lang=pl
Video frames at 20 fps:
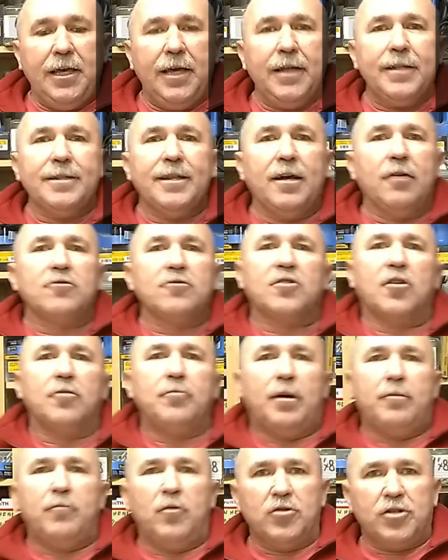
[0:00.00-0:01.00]
jedna
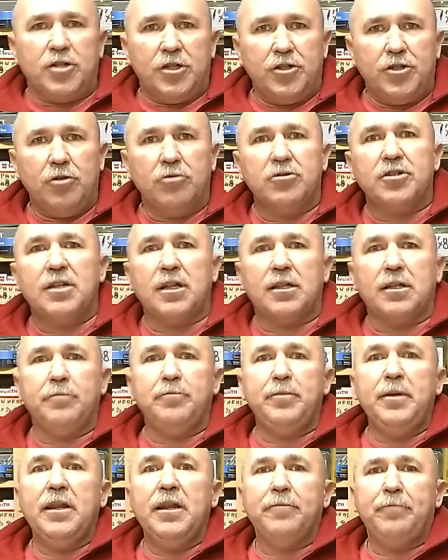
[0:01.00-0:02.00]
osoba może ciąć na tej
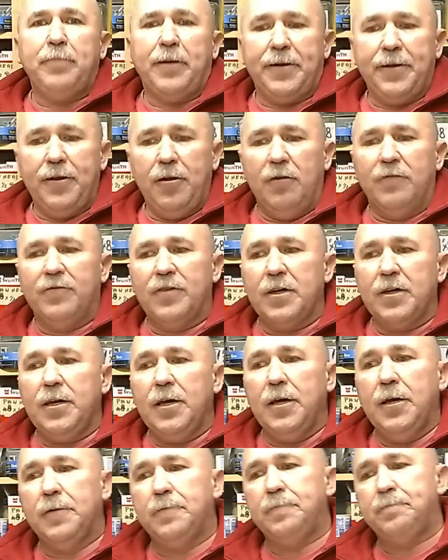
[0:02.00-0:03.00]
pile panelowej,
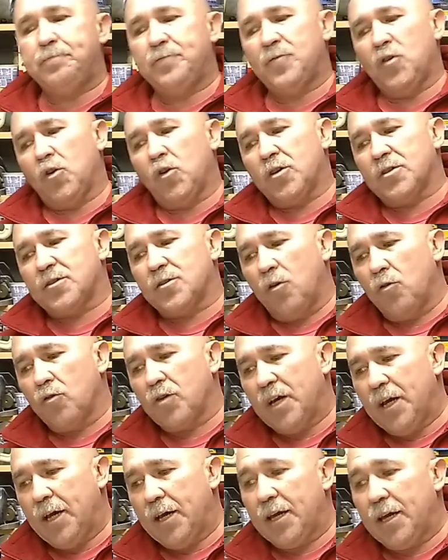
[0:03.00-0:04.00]
to jest ok.